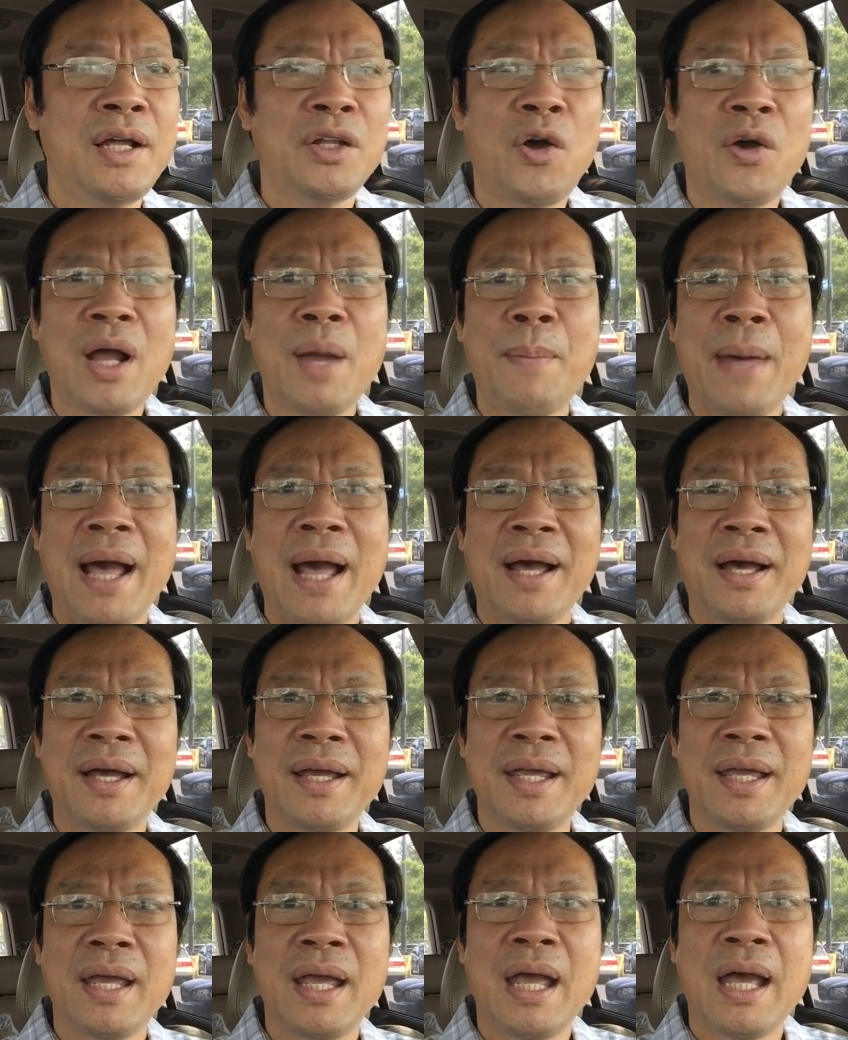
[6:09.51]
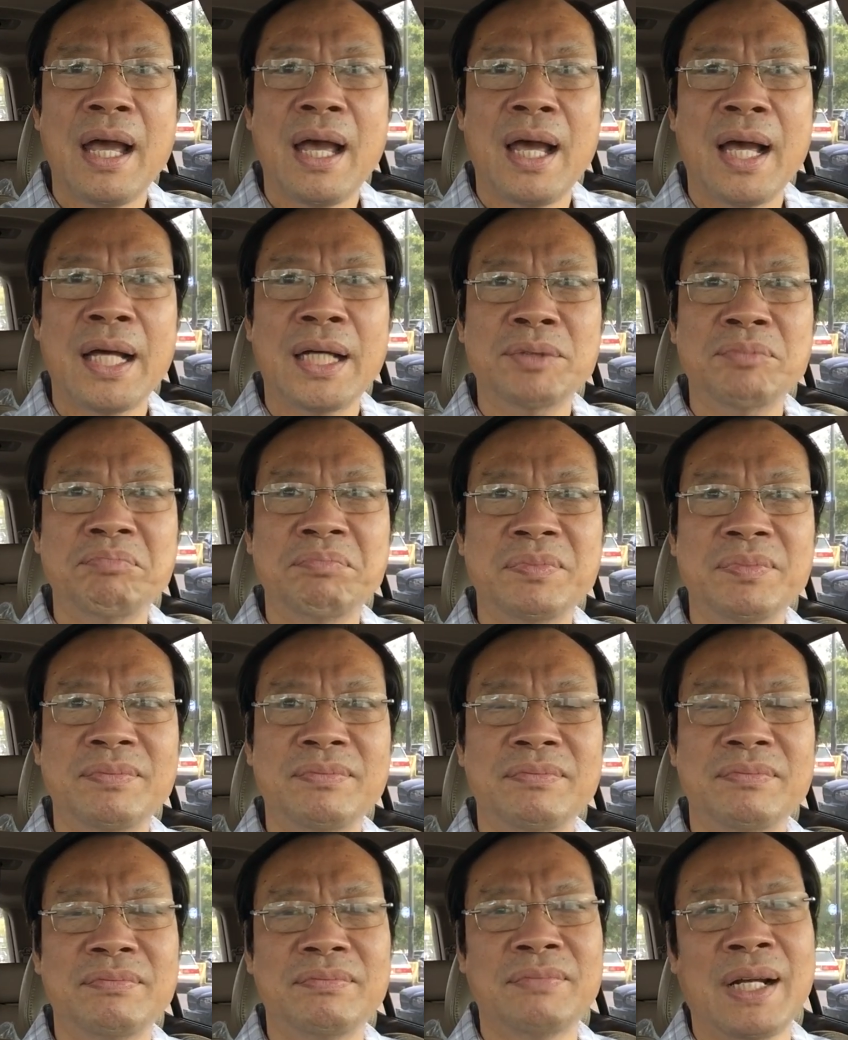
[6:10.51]
thôi các bạn ơi uh,
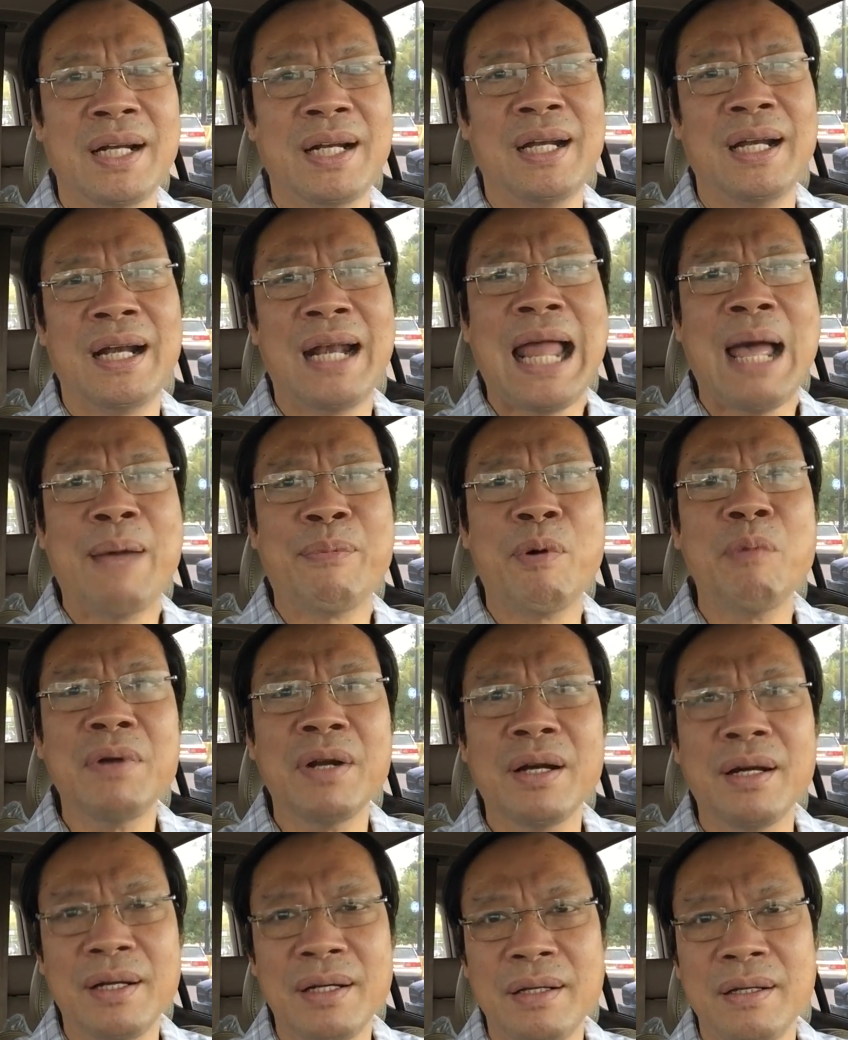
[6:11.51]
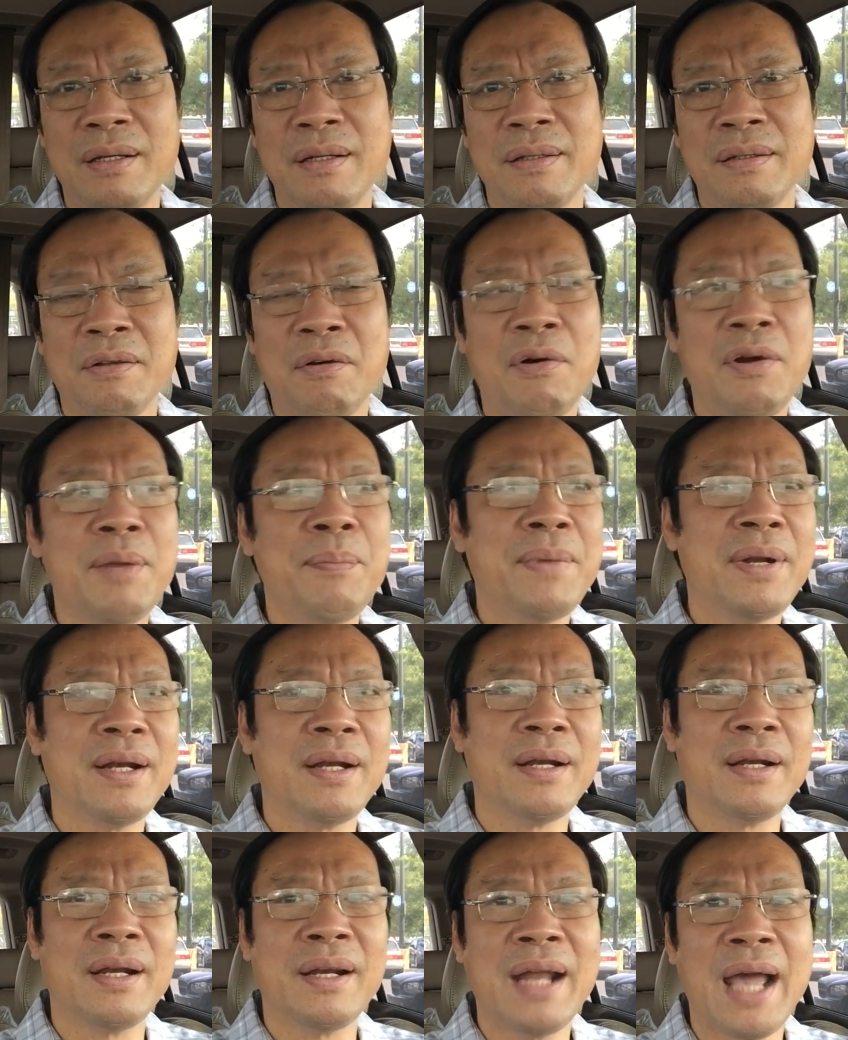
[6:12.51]
mình làm không được thôi
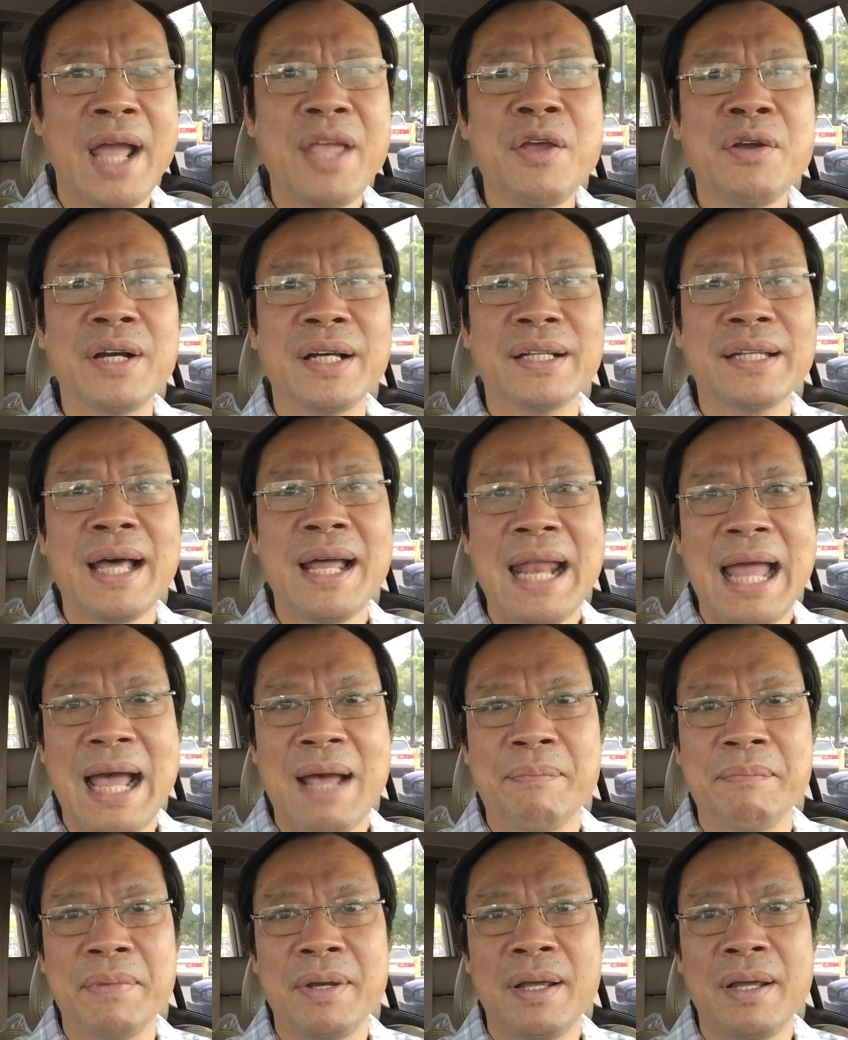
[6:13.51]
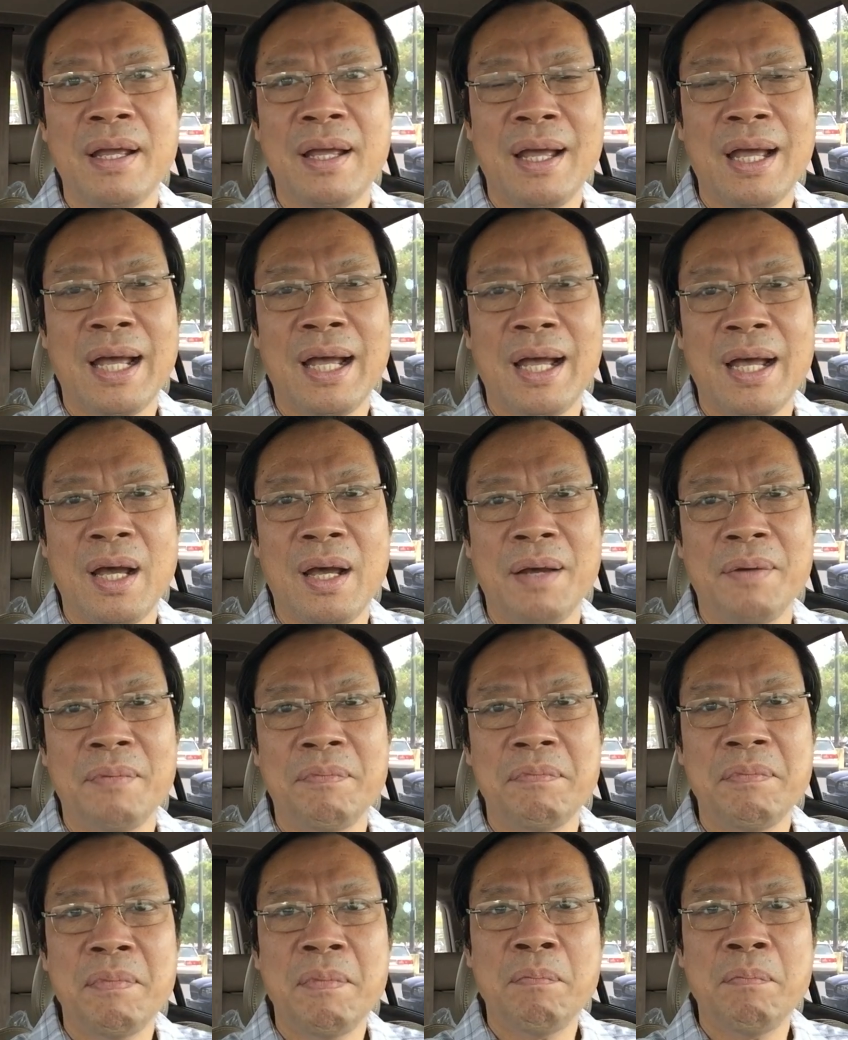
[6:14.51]
mình để cho người ta làm uh,